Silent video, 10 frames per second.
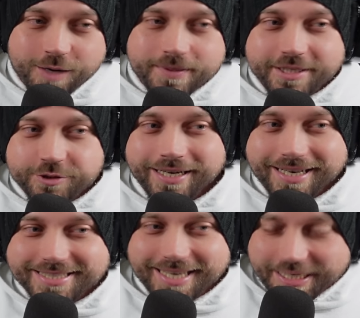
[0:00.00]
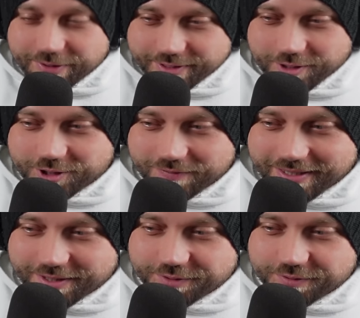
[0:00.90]
glaube, der Trailer zeigt uns auch schon
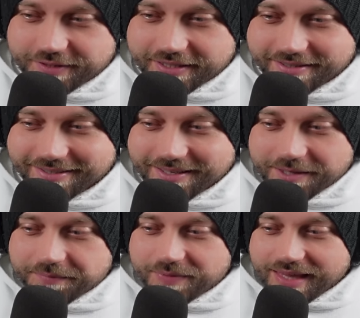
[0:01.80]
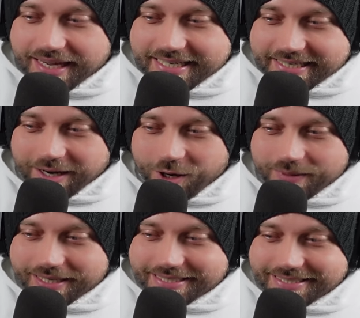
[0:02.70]
wieder zu viel. Ich
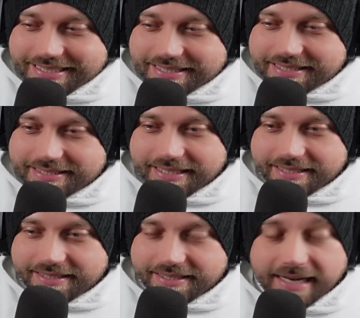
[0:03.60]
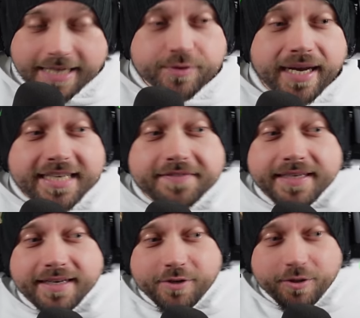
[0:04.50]
glaube, dass diese Szene hier, also
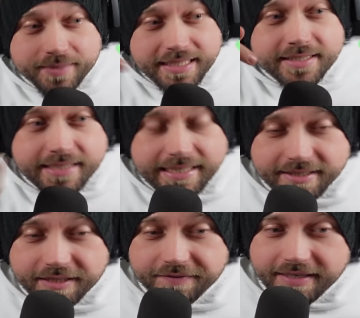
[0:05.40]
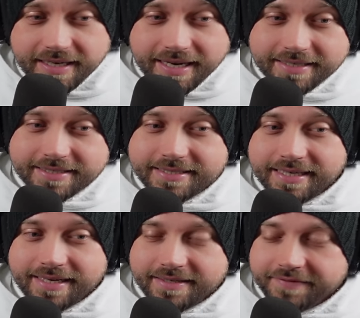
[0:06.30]
entweder kommt die Szene, die wir gerade,
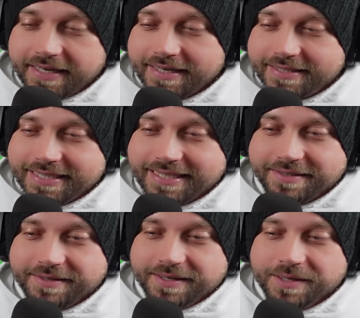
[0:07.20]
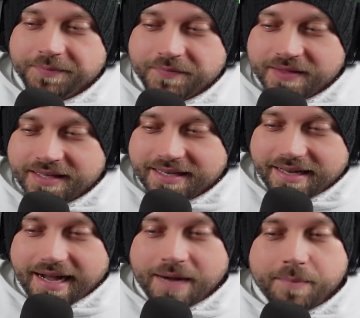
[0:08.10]
äh, die wir gerade sehen,
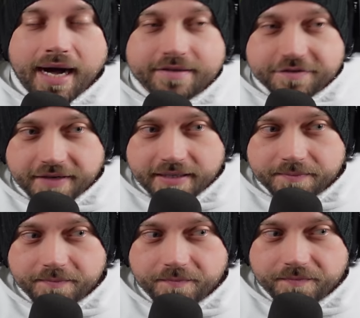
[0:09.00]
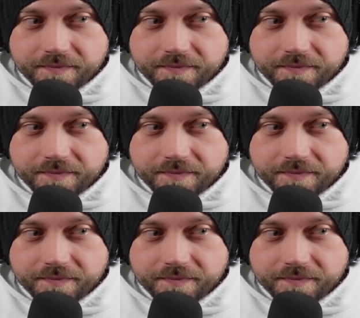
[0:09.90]
am Anfang